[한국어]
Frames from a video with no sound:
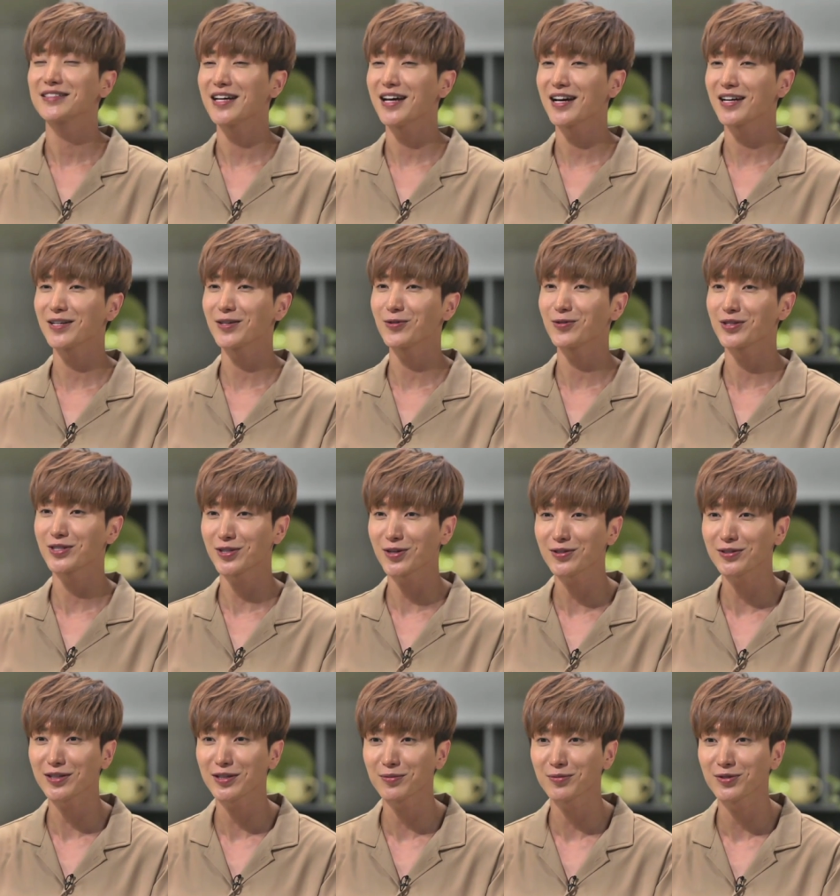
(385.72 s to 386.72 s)
자, 그리고 우리
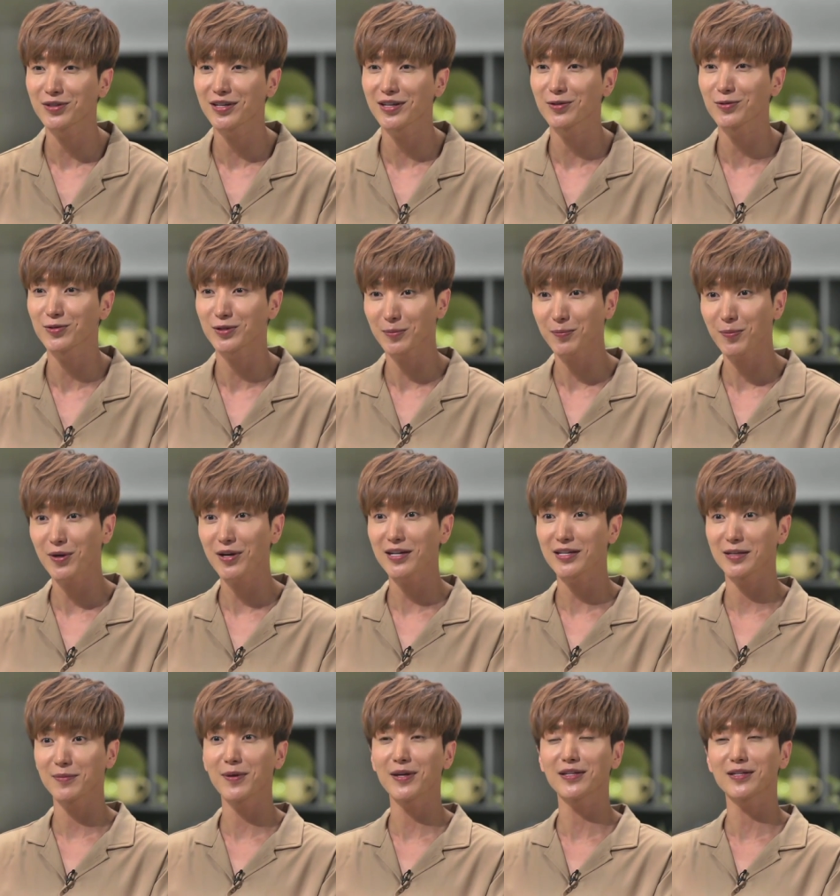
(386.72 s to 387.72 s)
시청자 여러분들께도
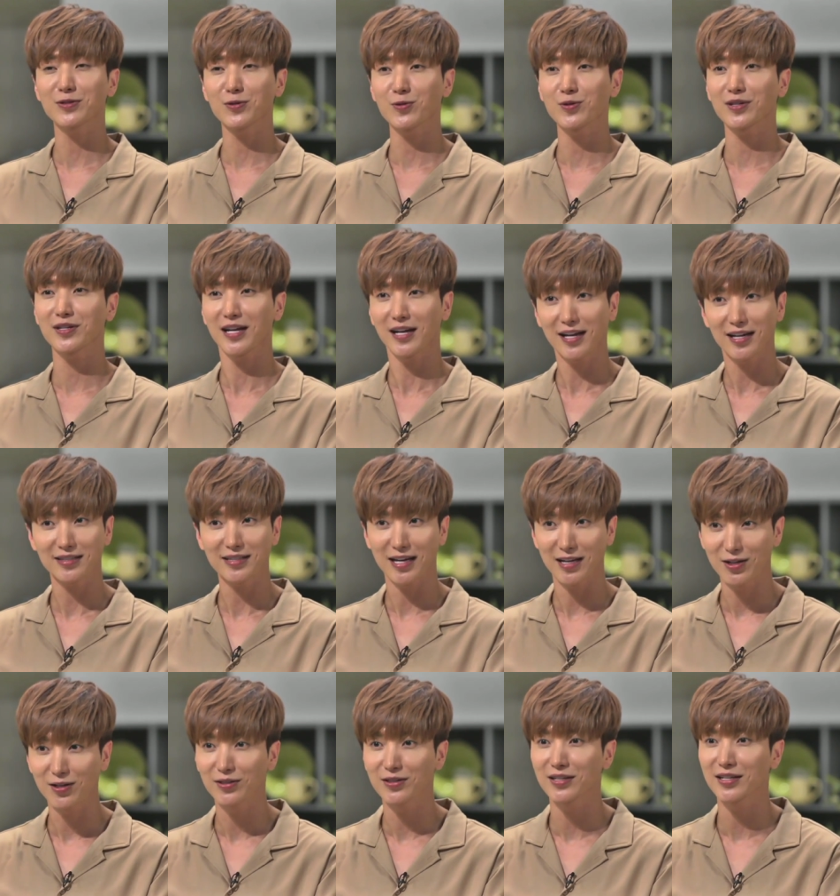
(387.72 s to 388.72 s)
특별한 이벤트 소식을 한 가지
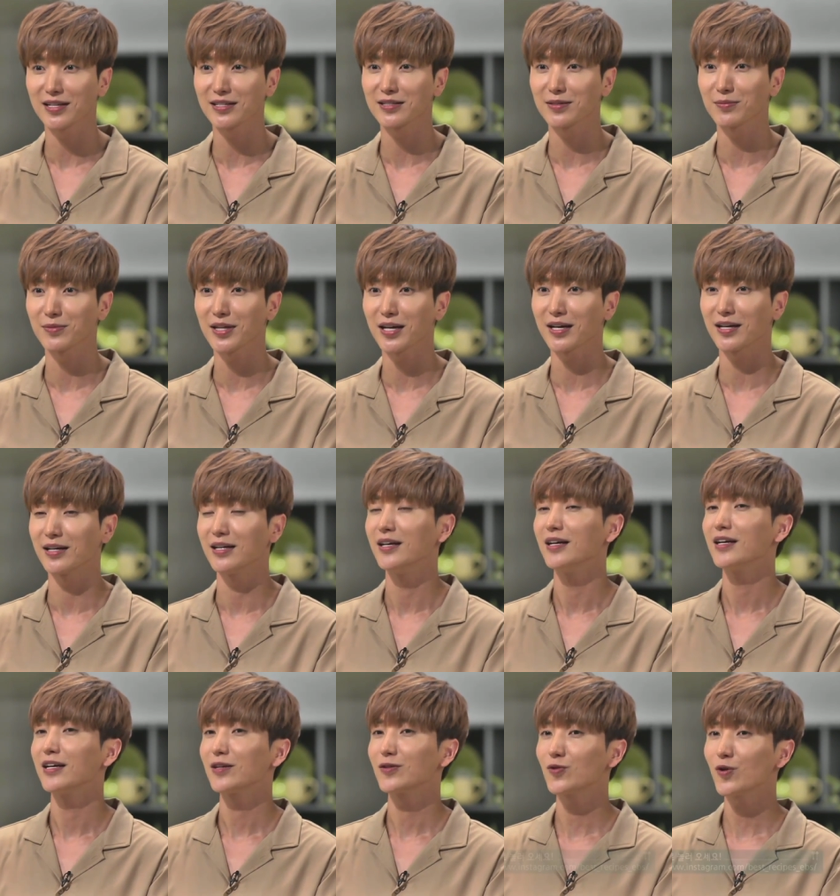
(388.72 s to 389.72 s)
알려드리겠습니다.
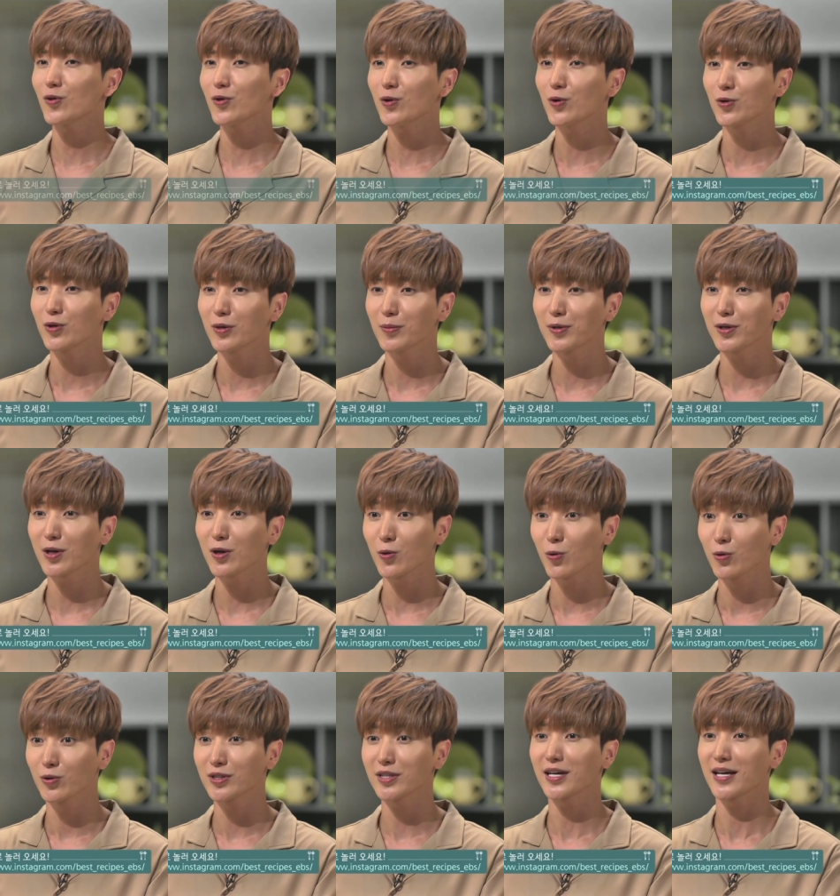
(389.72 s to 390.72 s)
최고 요리 비결
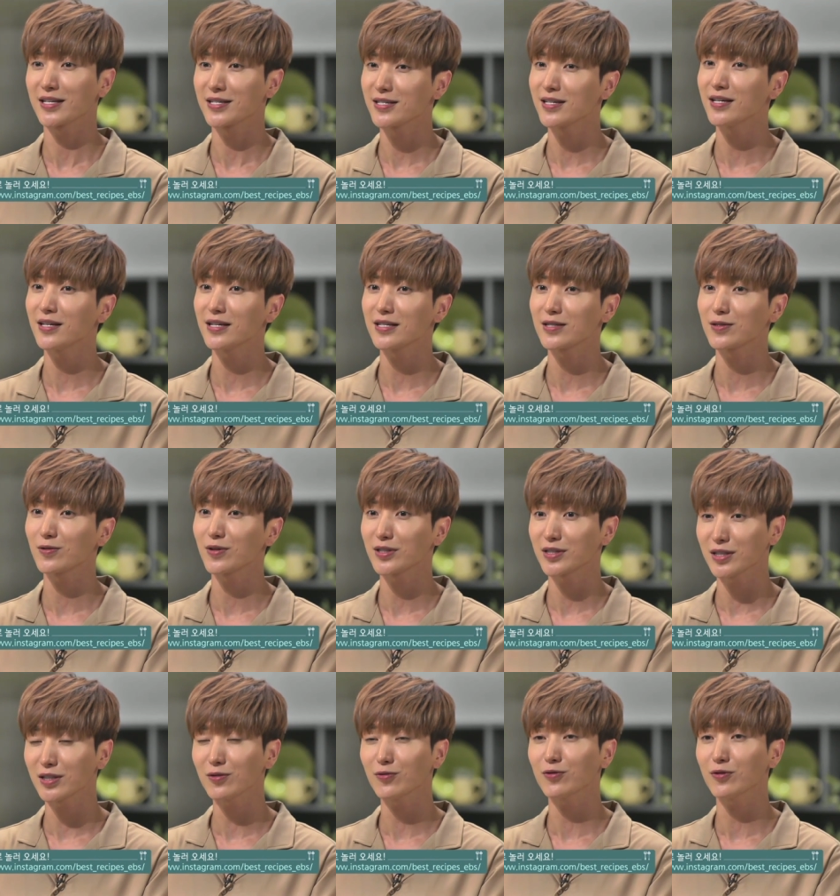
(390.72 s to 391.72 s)
공식 SNS와
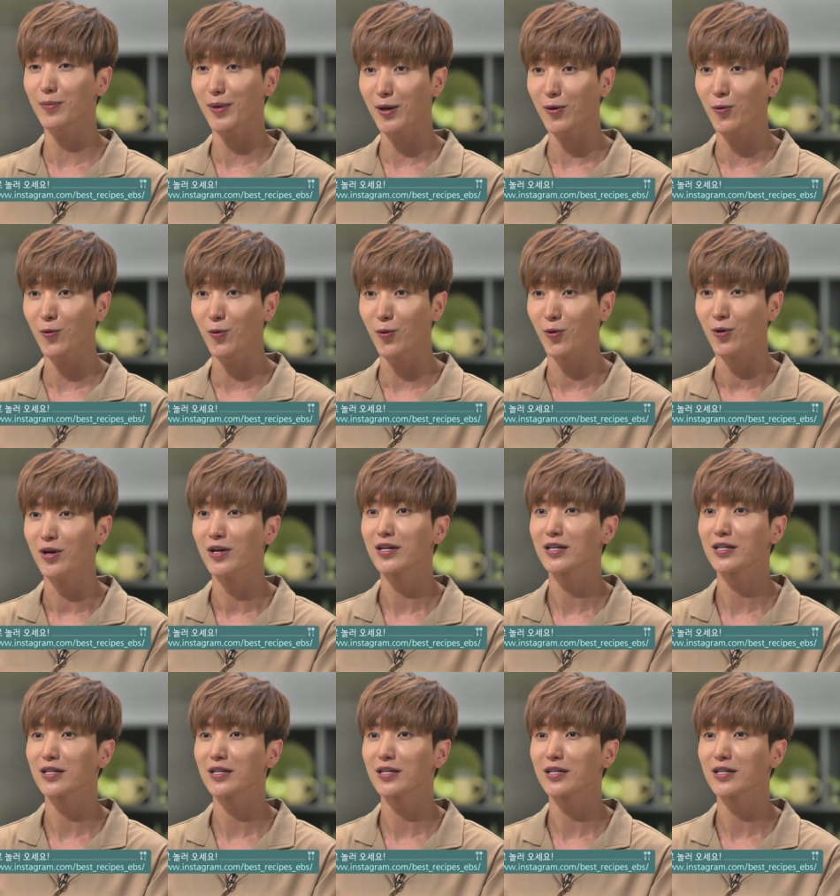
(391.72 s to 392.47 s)
친구를 맺고